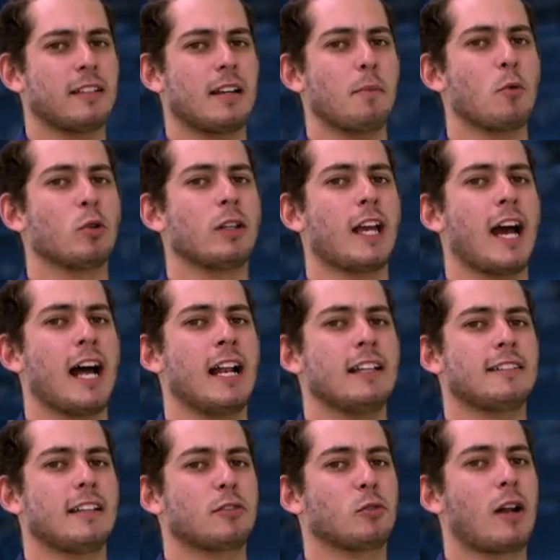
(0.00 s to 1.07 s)
Serie
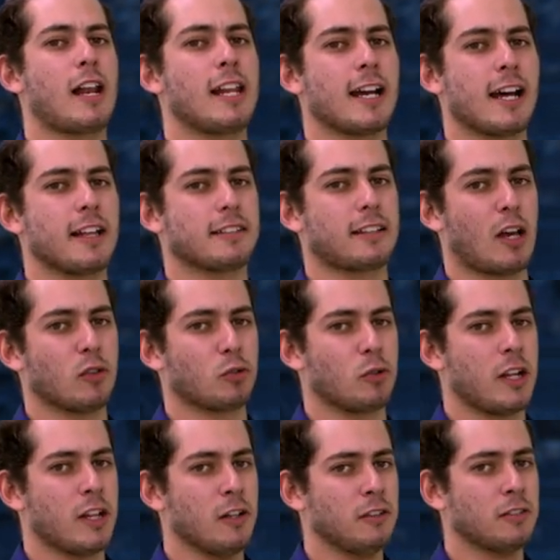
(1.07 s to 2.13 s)
Mundial si es una liga de Estados
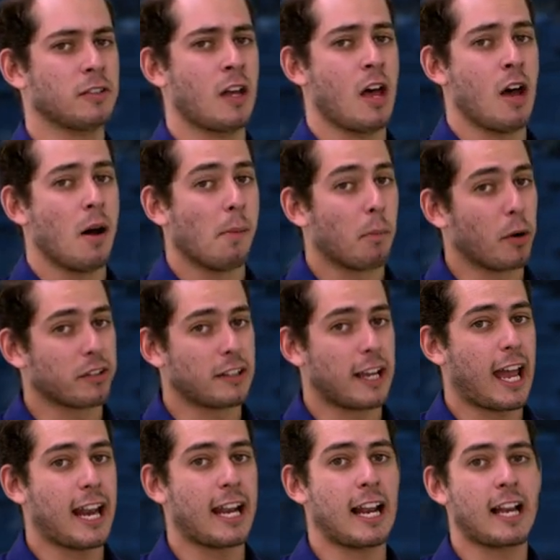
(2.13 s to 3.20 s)
Unidos? Pues
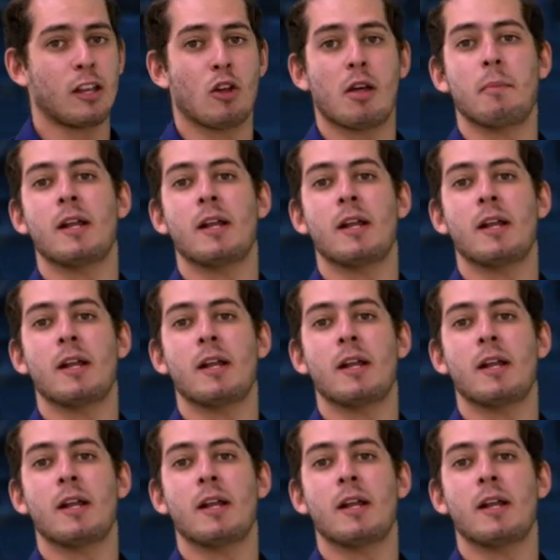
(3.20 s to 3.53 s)
allá en el año de